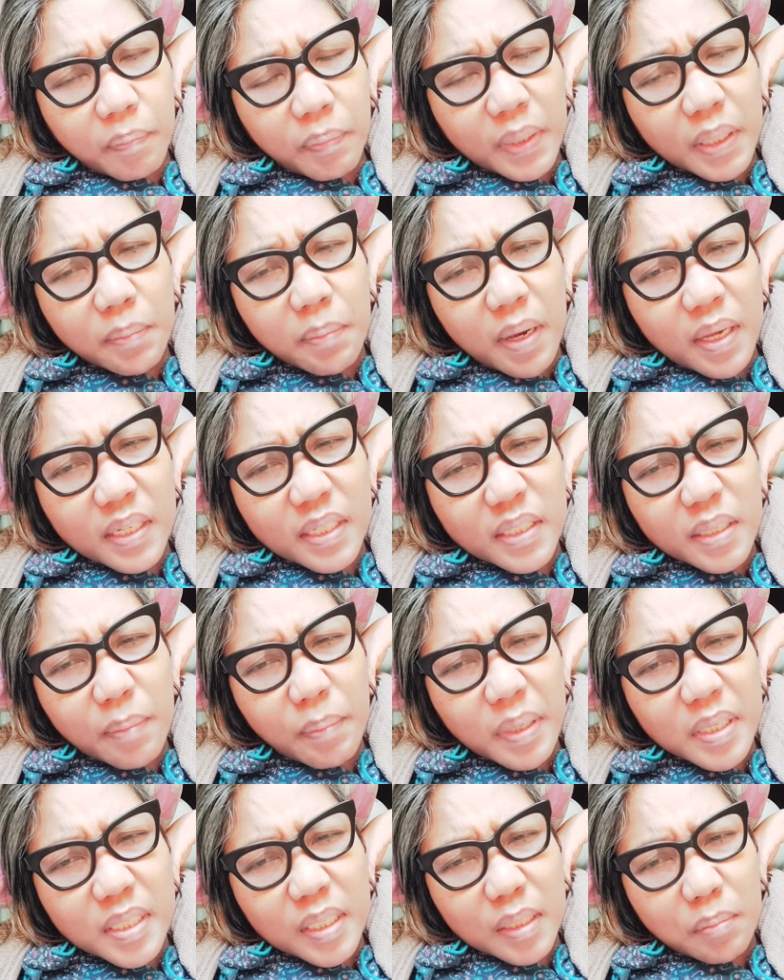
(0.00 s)
pribadinya
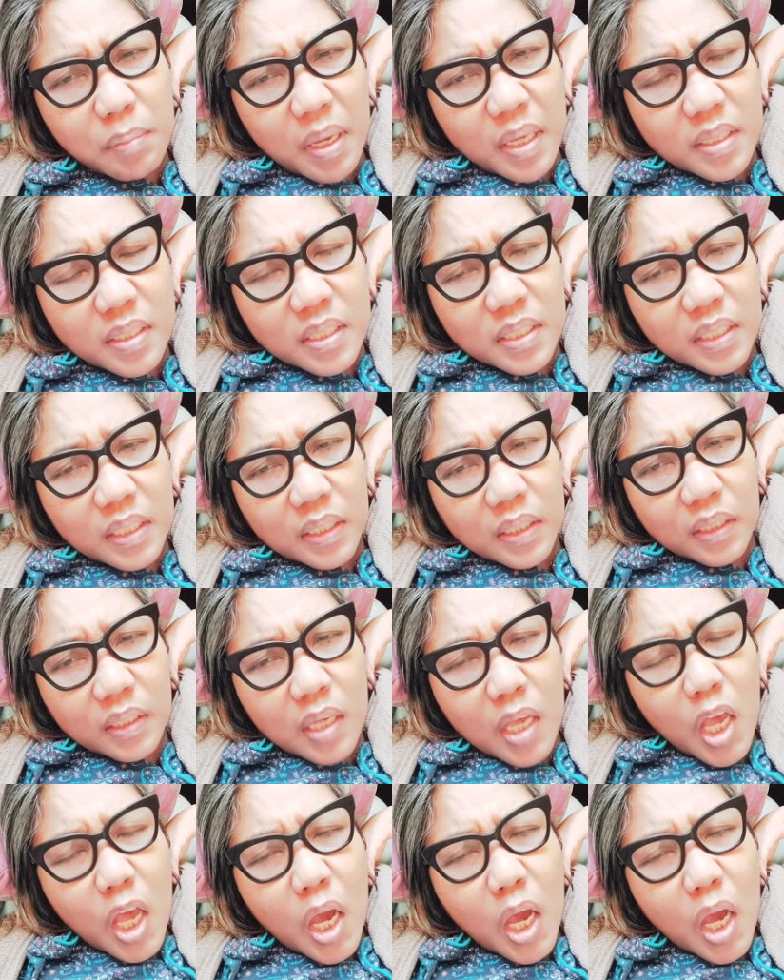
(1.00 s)
masing-masing.